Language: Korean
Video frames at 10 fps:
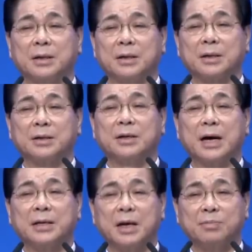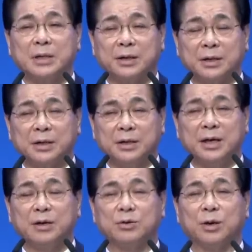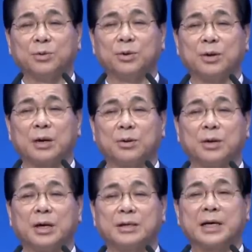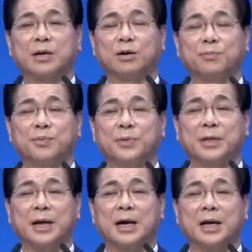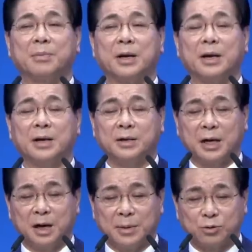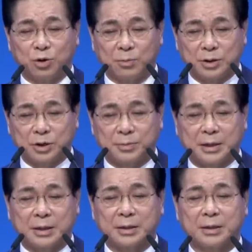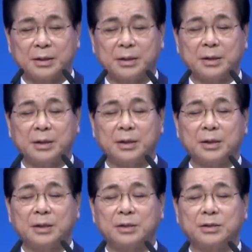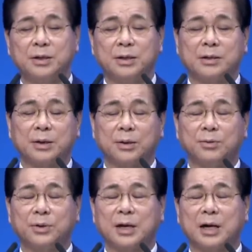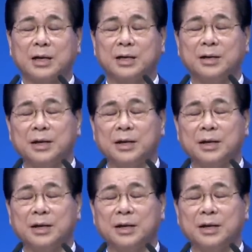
그 아이의 입장을 이해해 주려고 노력하고 사랑으로 품을 때 하나님의 은혜가 임할 줄로 믿습니다. 절대로 우리가 이러한